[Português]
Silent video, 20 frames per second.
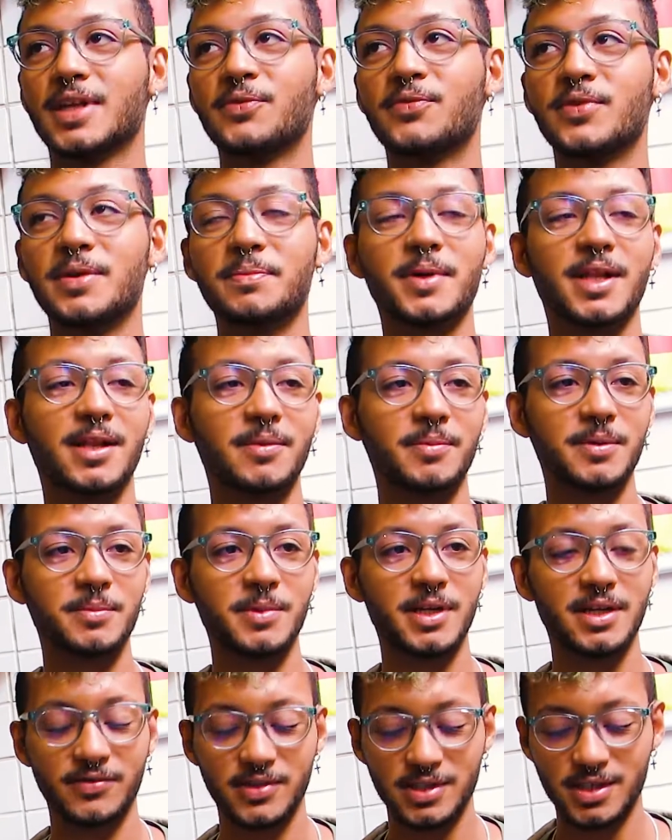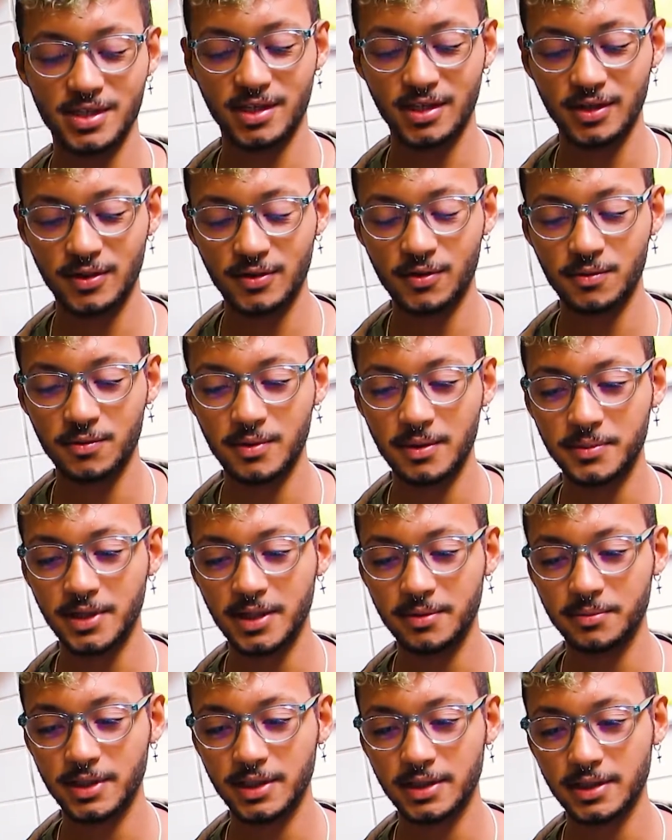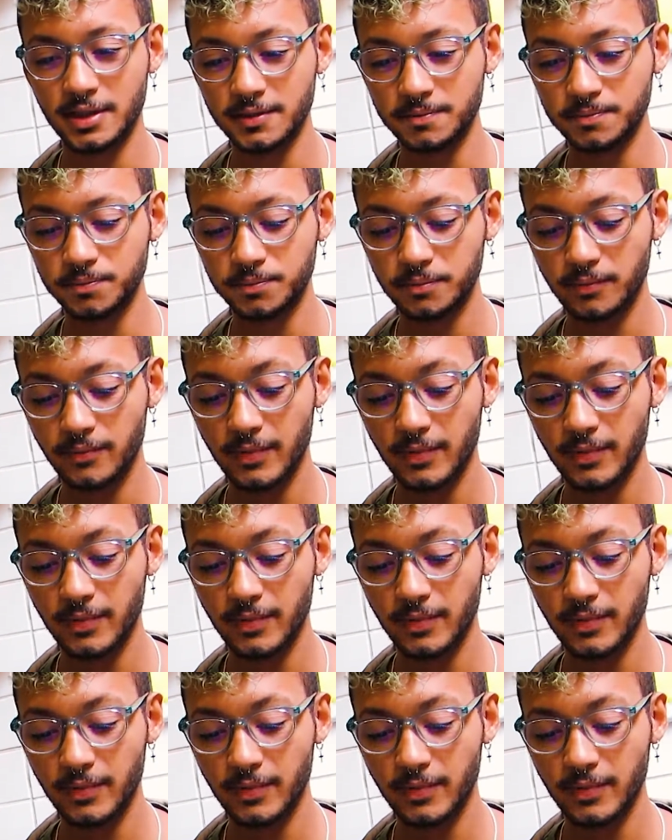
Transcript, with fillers: Eu vim pela primeira vez aqui com a minha amiga,